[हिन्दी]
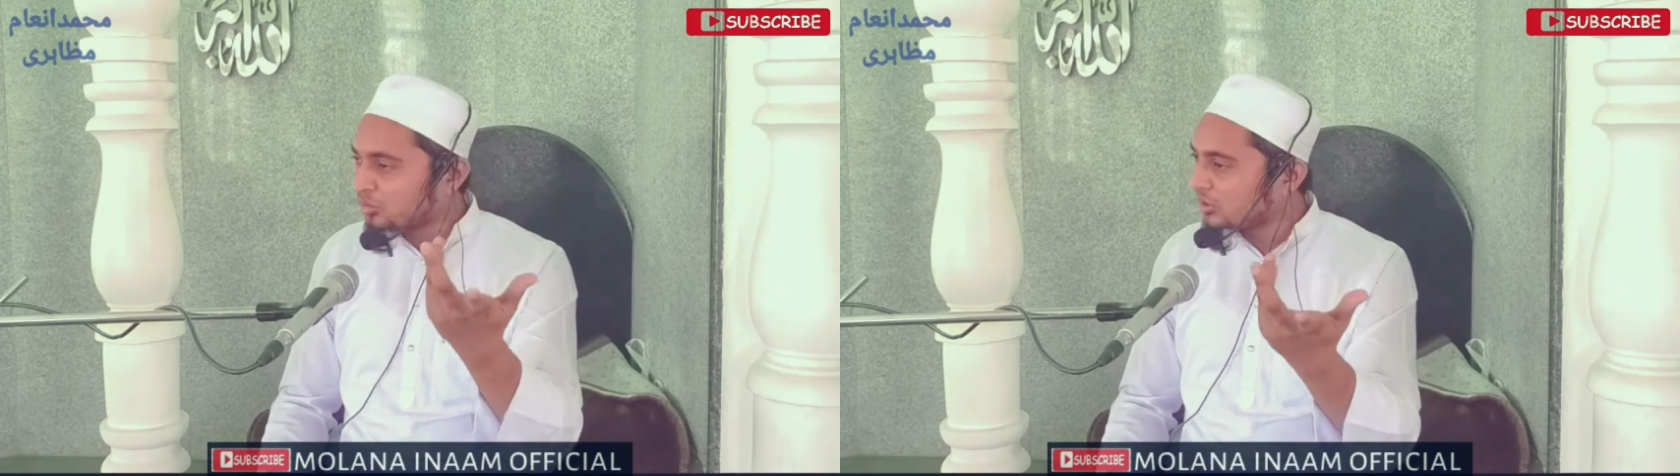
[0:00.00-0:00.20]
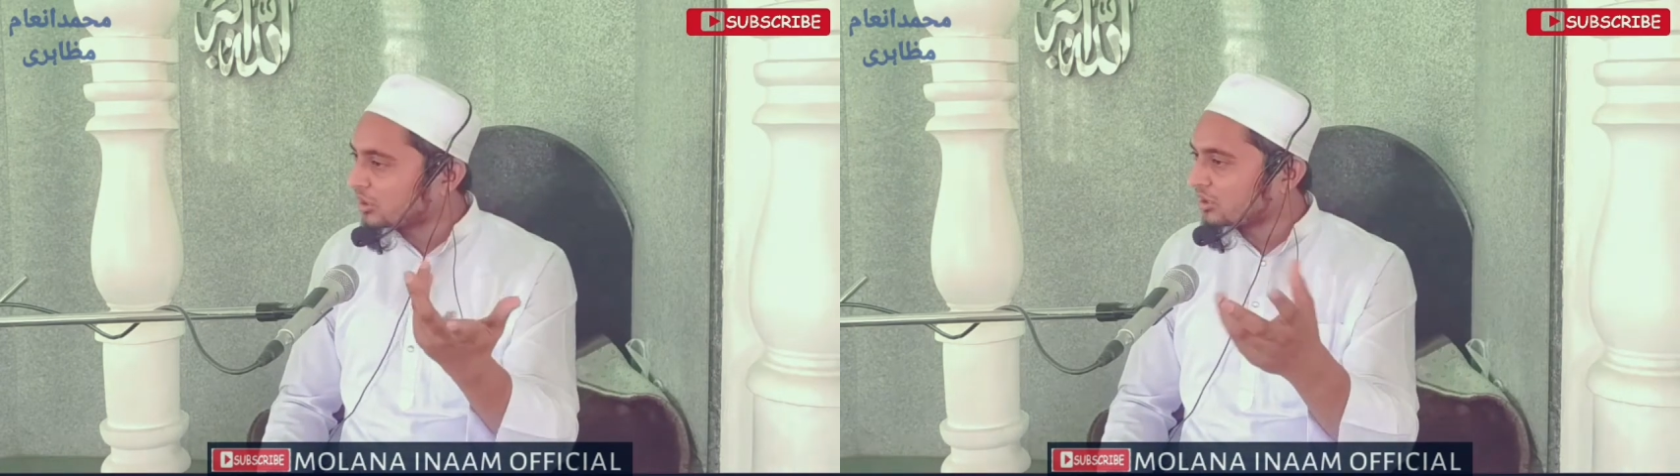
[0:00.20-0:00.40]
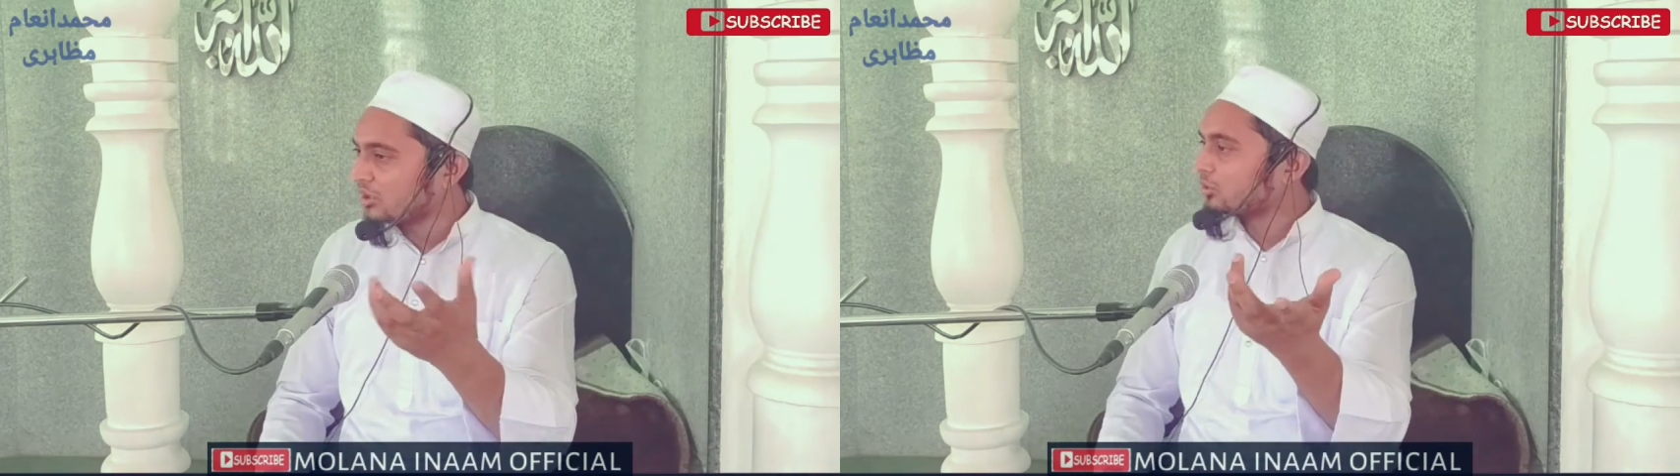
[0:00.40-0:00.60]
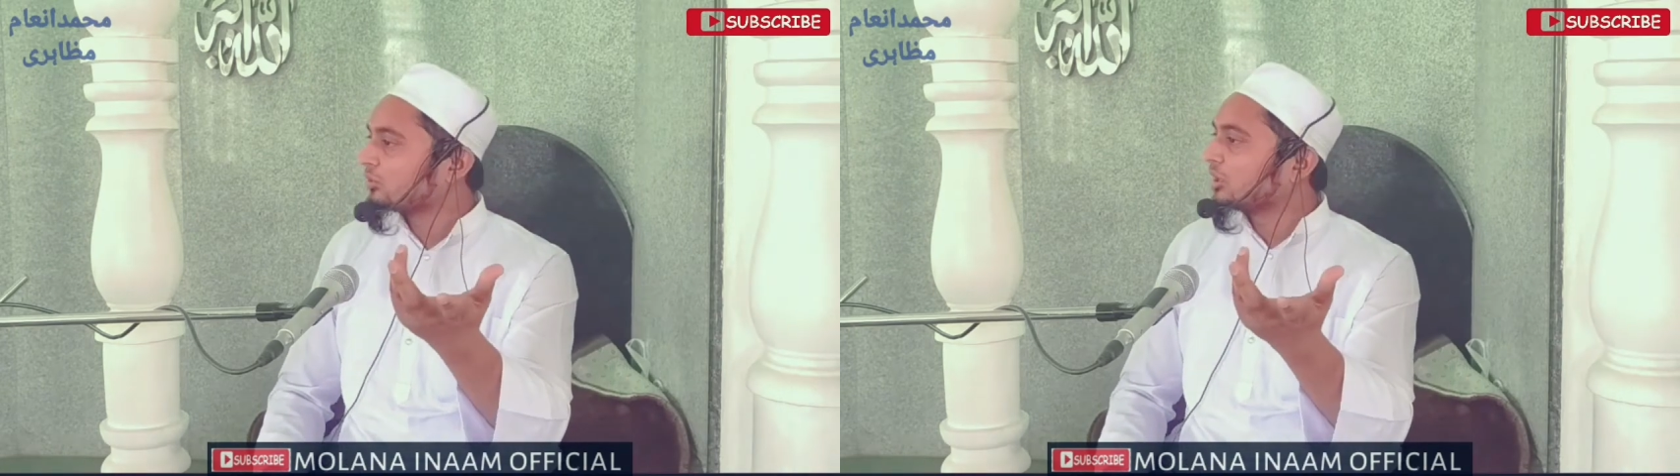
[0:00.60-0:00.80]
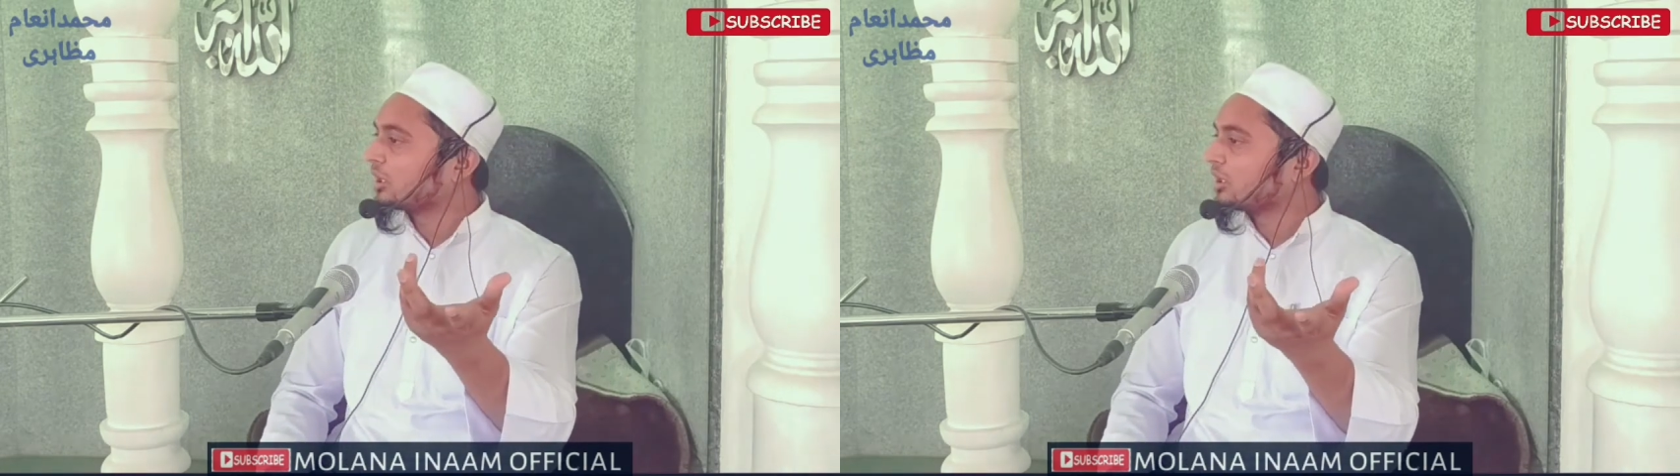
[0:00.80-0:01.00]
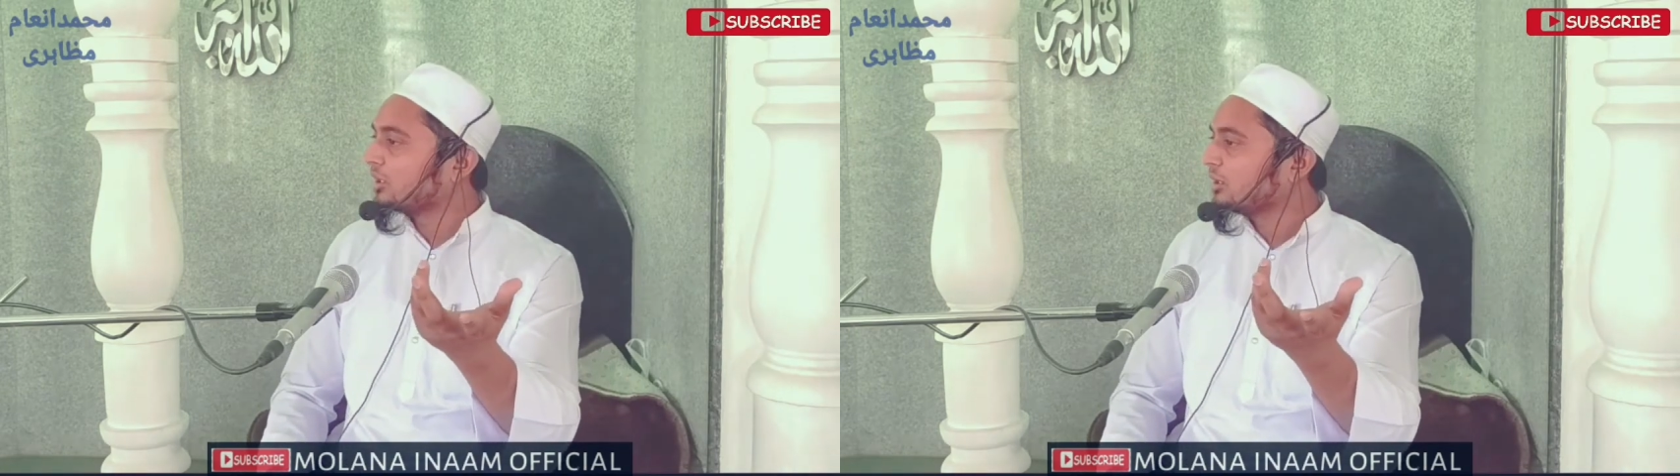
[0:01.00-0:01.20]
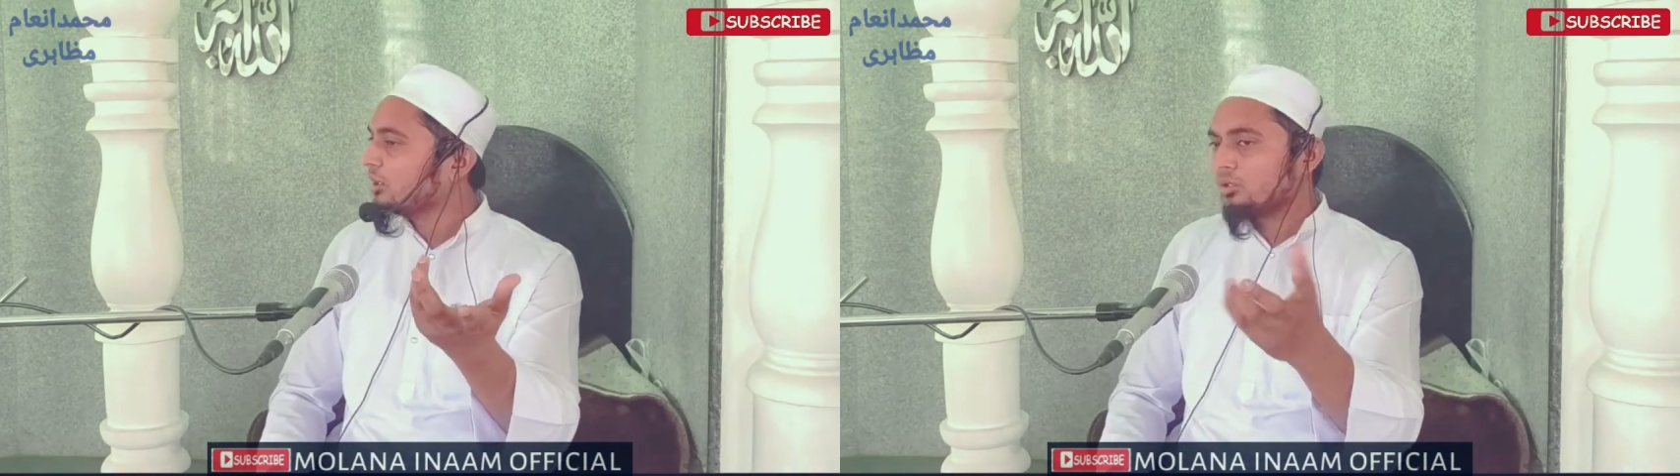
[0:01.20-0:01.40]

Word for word: कोई दिक्कत नहीं कोई डर नहीं